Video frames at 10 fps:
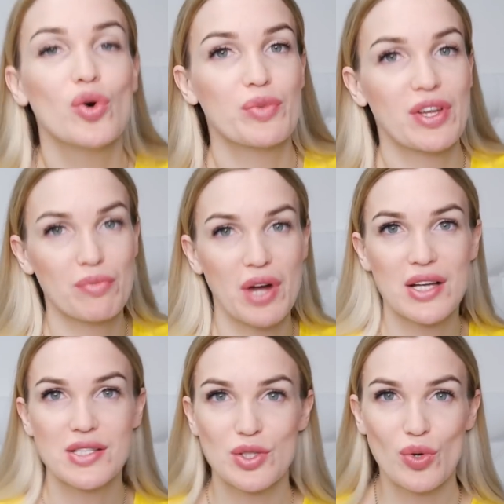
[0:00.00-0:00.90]
У меня в
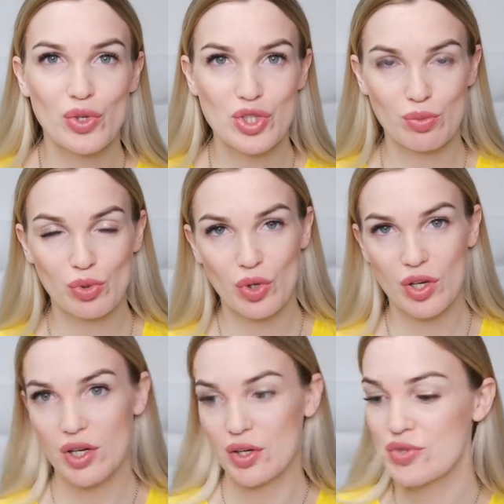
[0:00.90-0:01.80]
магазине очень
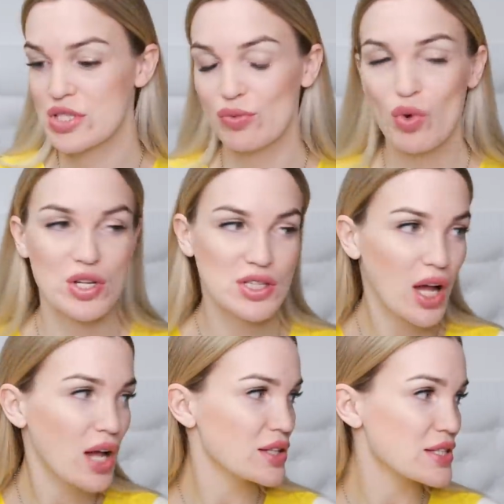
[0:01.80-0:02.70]
много всего
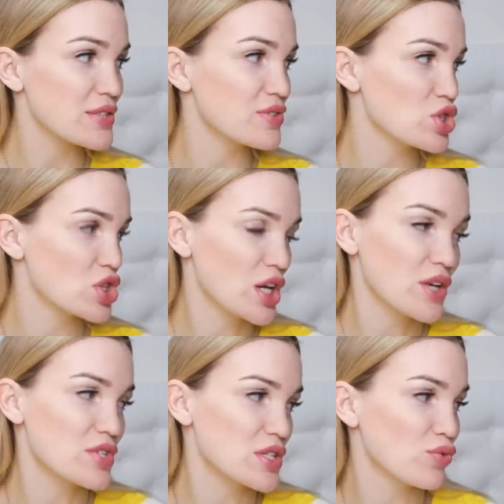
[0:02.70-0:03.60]
осталось, и
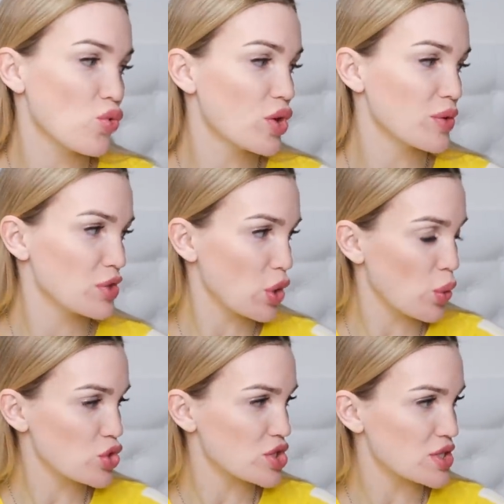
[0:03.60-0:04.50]
вещей, и всего, и мне
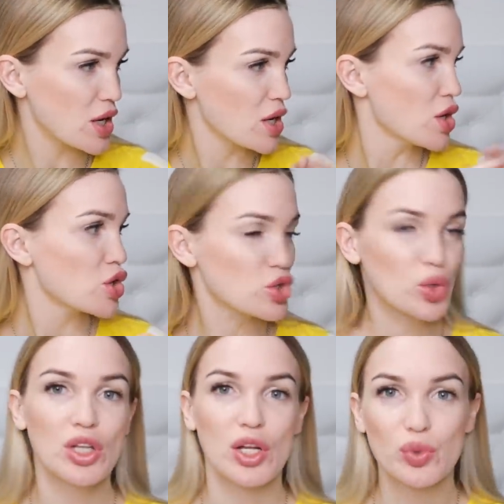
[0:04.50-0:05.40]
хочется
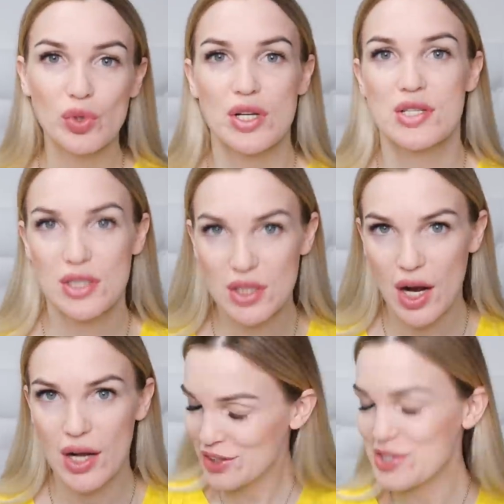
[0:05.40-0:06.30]
что-то оттуда
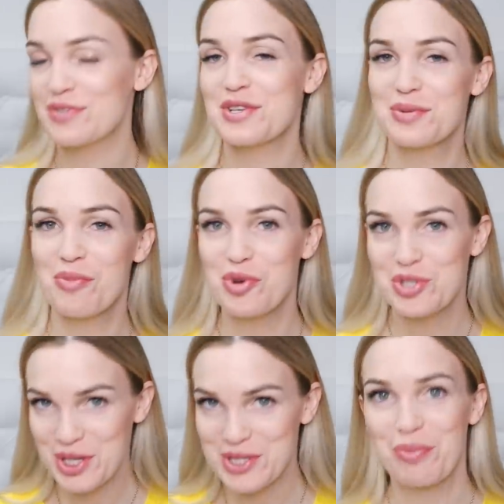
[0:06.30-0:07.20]
разыграть. Есть
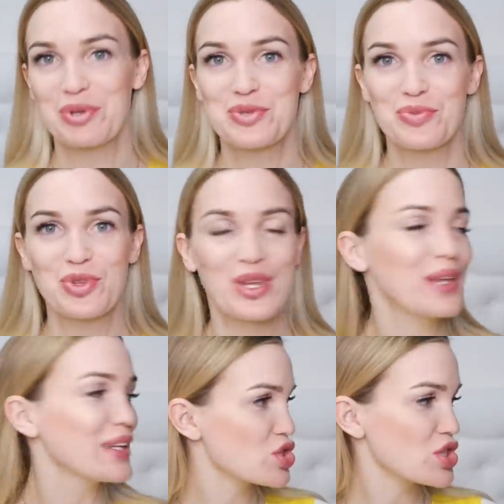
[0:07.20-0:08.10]
возможность, а почему
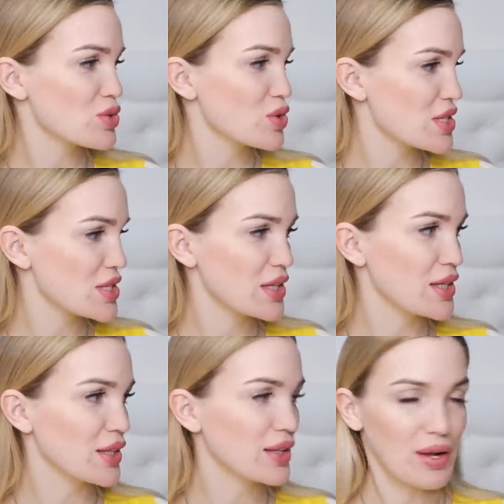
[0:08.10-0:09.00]
нет? Сейчас у нас
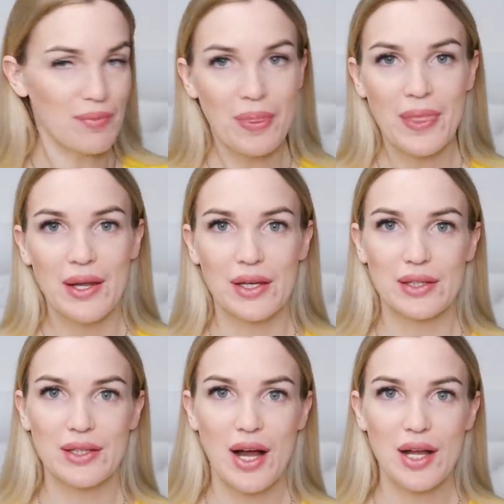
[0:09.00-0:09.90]
лето, и
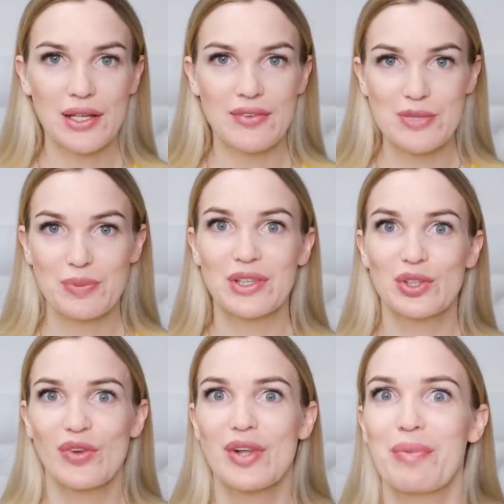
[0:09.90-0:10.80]
я для вас
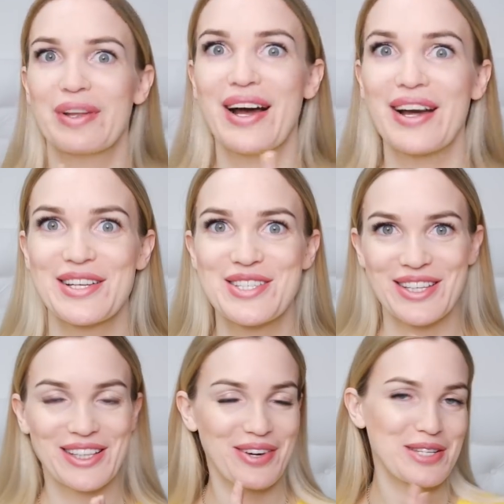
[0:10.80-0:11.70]
подготовила
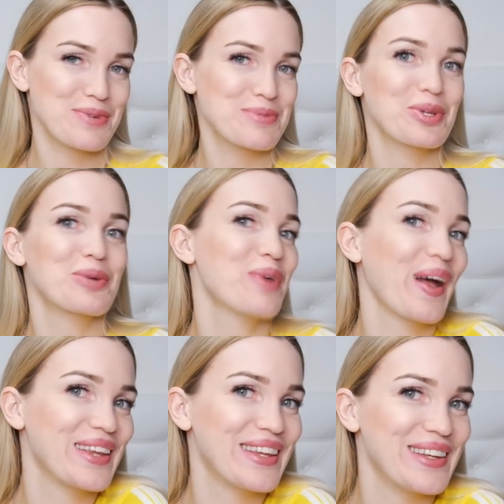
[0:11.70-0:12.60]
подарочки. Давайте посмотрим,
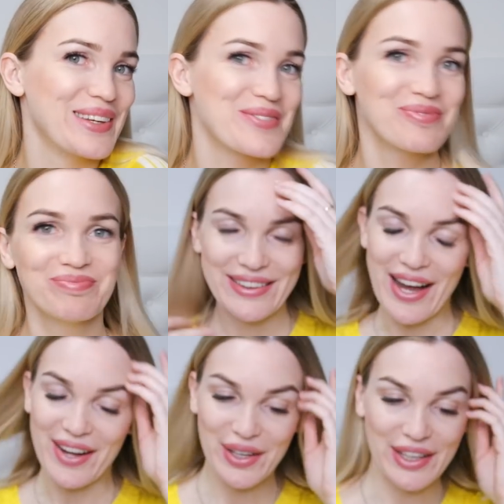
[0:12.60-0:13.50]
какие.
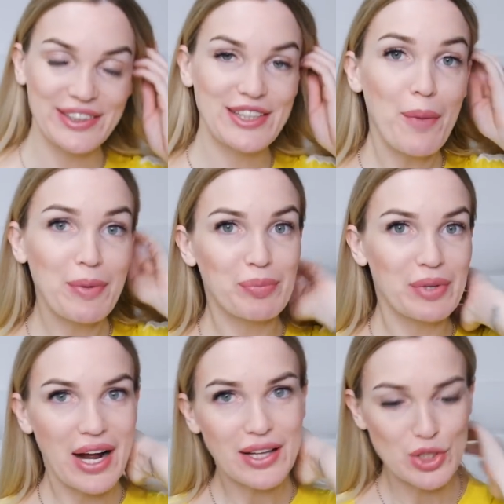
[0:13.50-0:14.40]
Итак, э, я
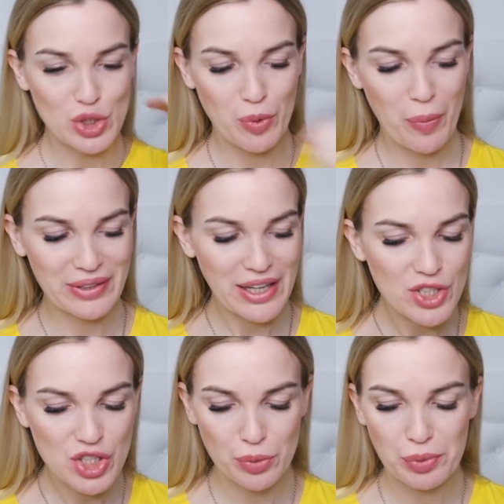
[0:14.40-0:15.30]
подбирала, чтобы
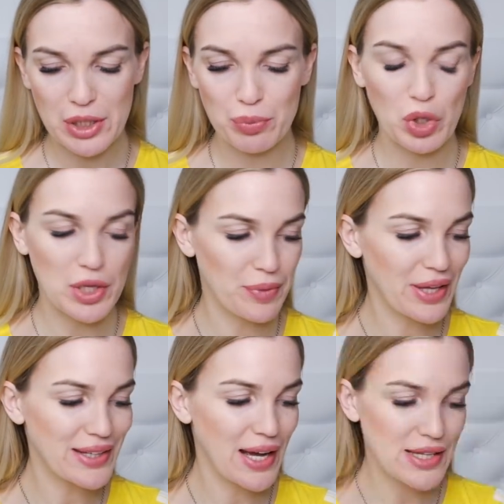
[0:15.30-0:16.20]
подарочки были
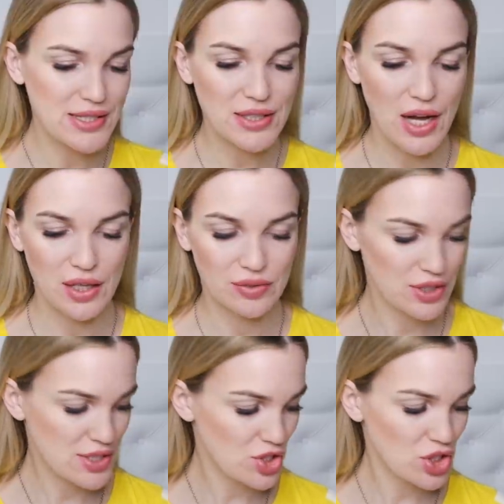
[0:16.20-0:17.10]
более-менее
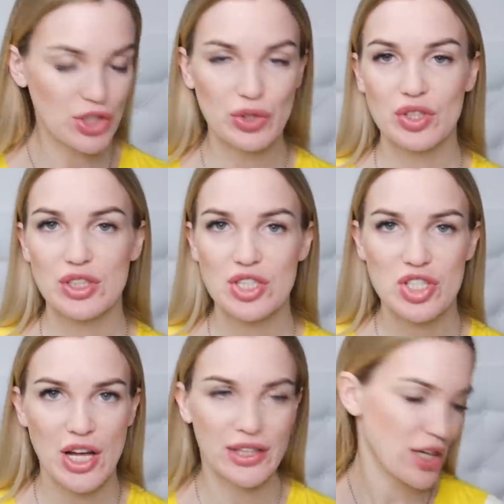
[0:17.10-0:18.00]
одинаковые. К сожалению, не
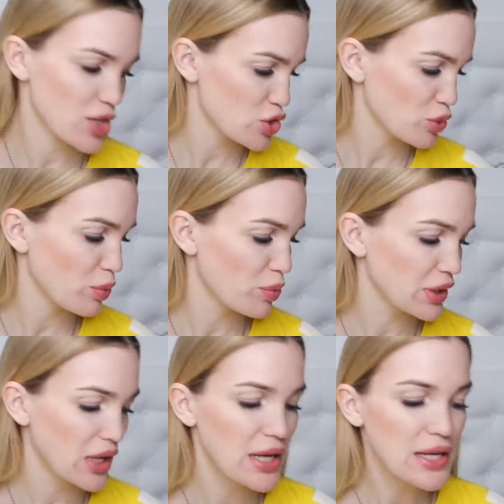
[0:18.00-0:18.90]
нашла так, чтобы
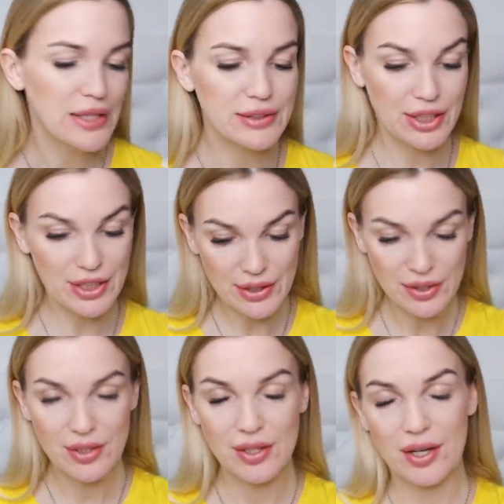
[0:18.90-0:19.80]
было три
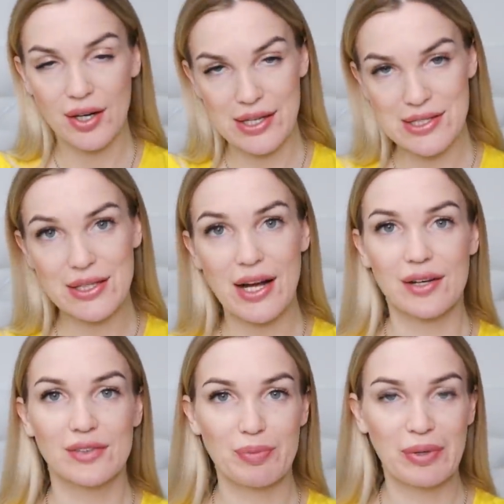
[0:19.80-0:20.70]
а,
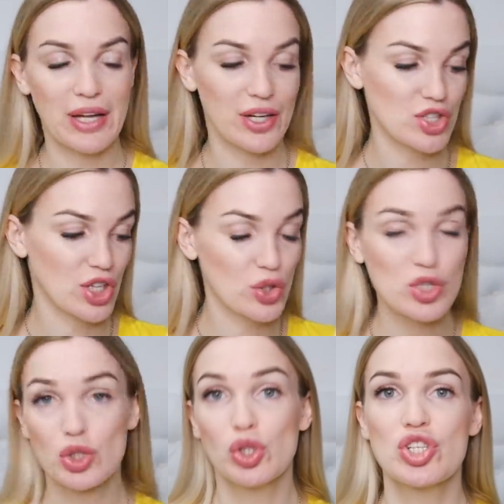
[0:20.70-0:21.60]
одинаковых подарочка, но
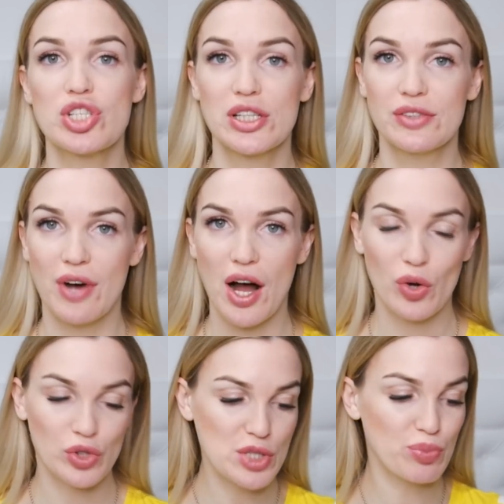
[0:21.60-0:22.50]
зато нашла два.
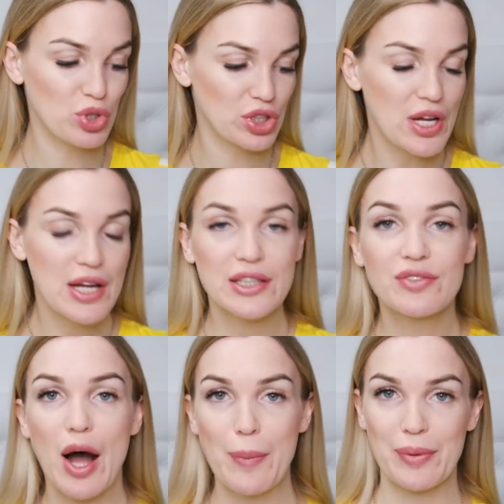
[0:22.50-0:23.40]
У нас будет
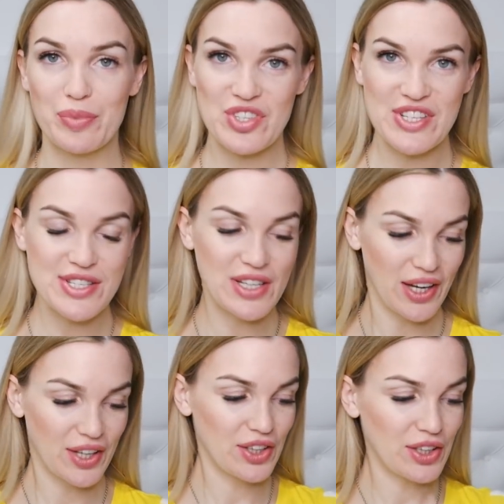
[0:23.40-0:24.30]
два
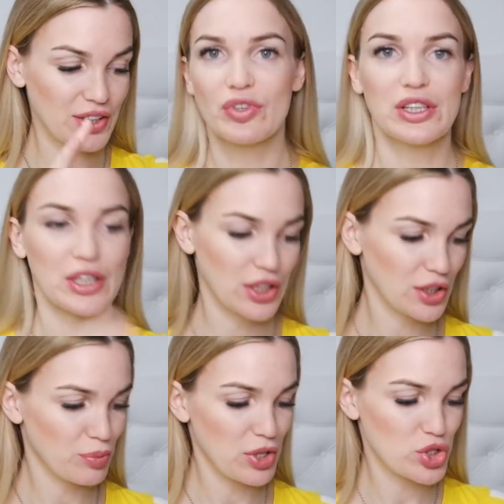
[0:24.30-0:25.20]
победителя и две
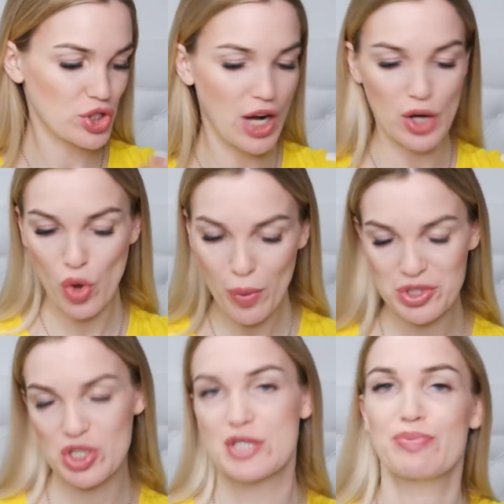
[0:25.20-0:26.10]
такие большие
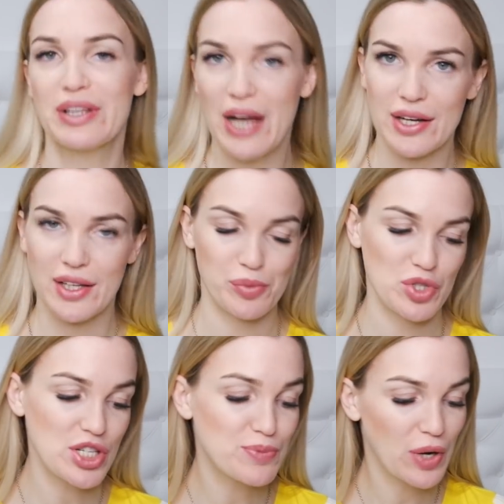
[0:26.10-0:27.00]
коробочки с подарками.
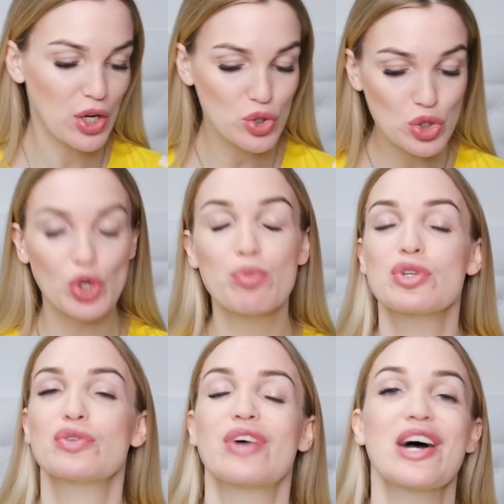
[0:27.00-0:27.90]
Сейчас покажу, что
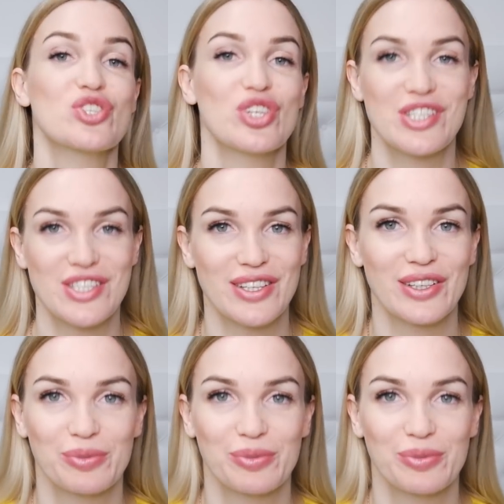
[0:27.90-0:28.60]
будет в каждой из них.